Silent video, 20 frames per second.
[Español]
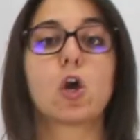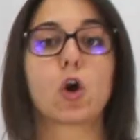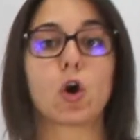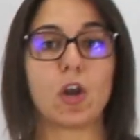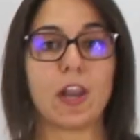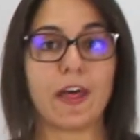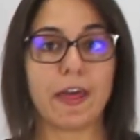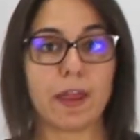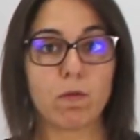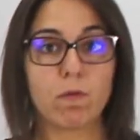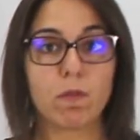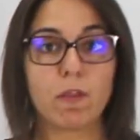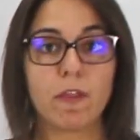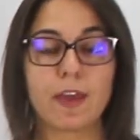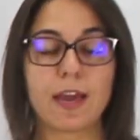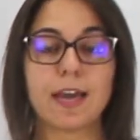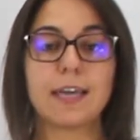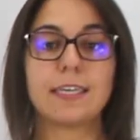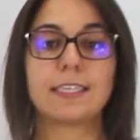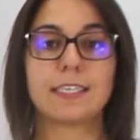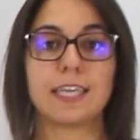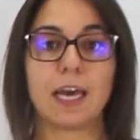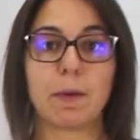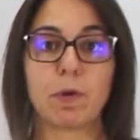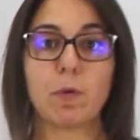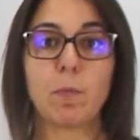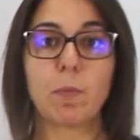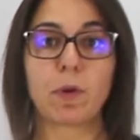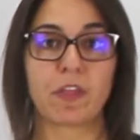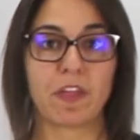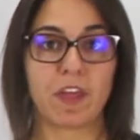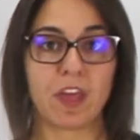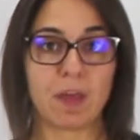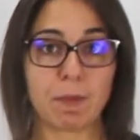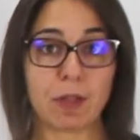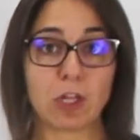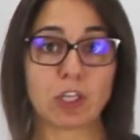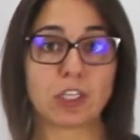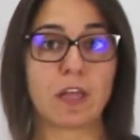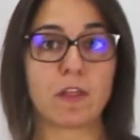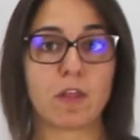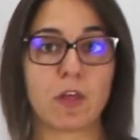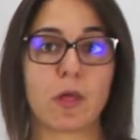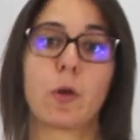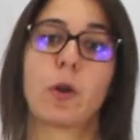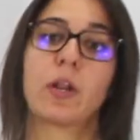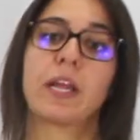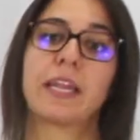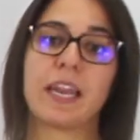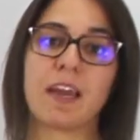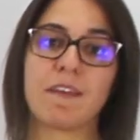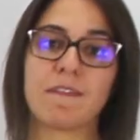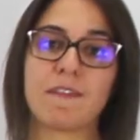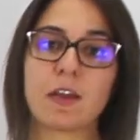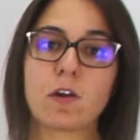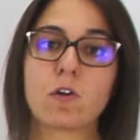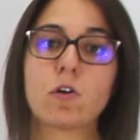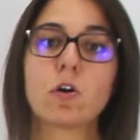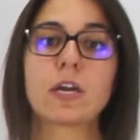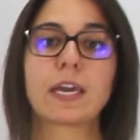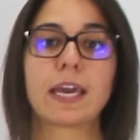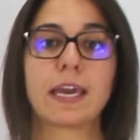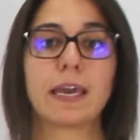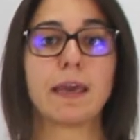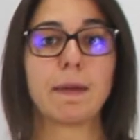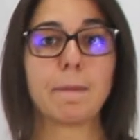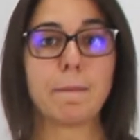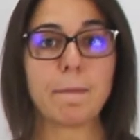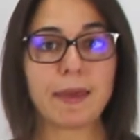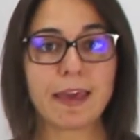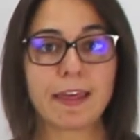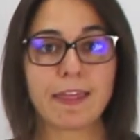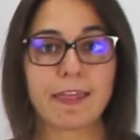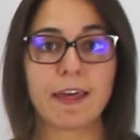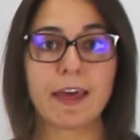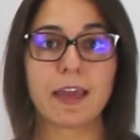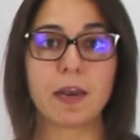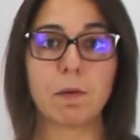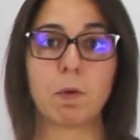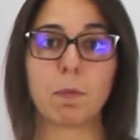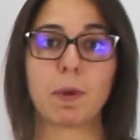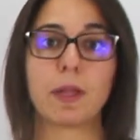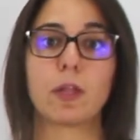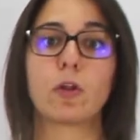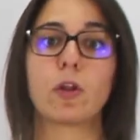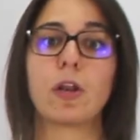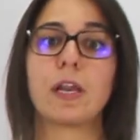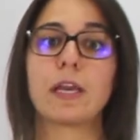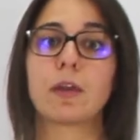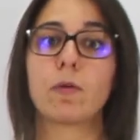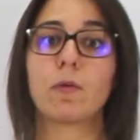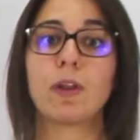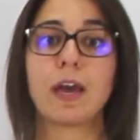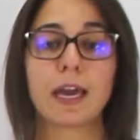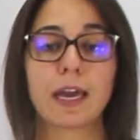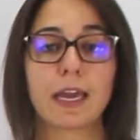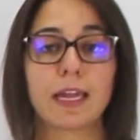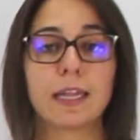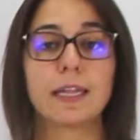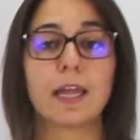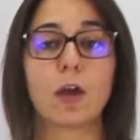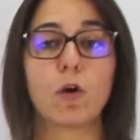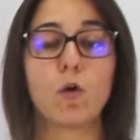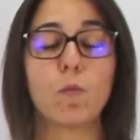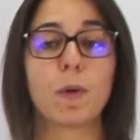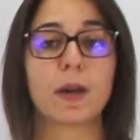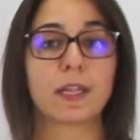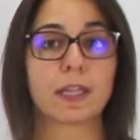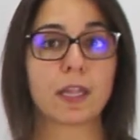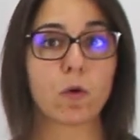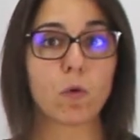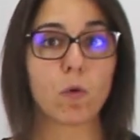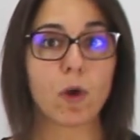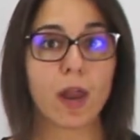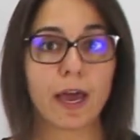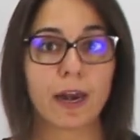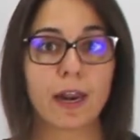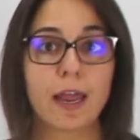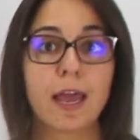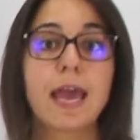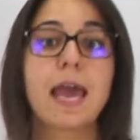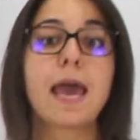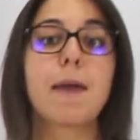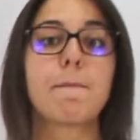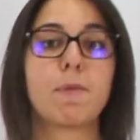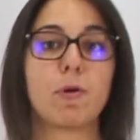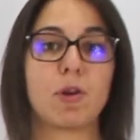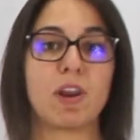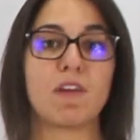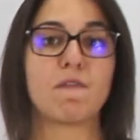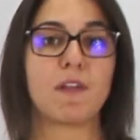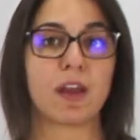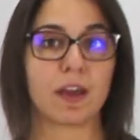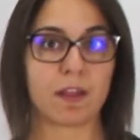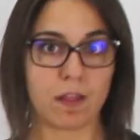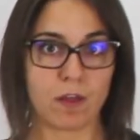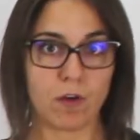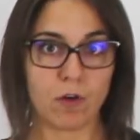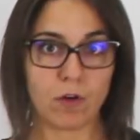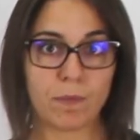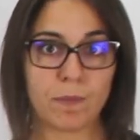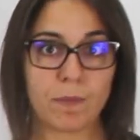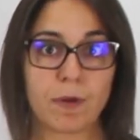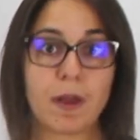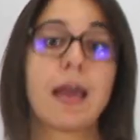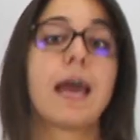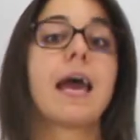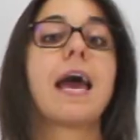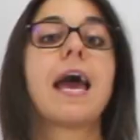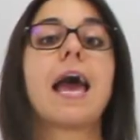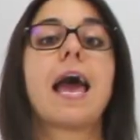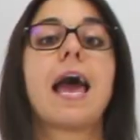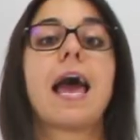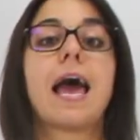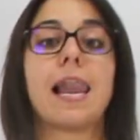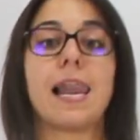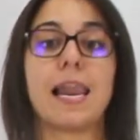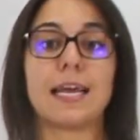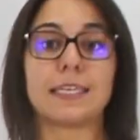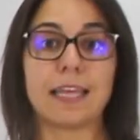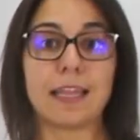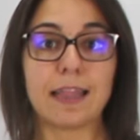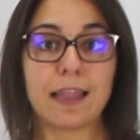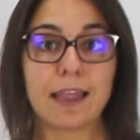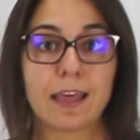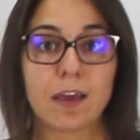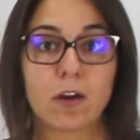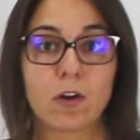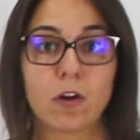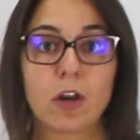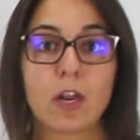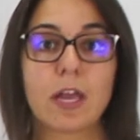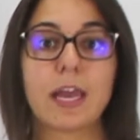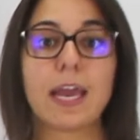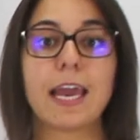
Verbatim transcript: Con la denuncia se abre un procedimiento sancionador de tráfico que empieza en el momento en el que un agente o un particular ve una infracción. La sanción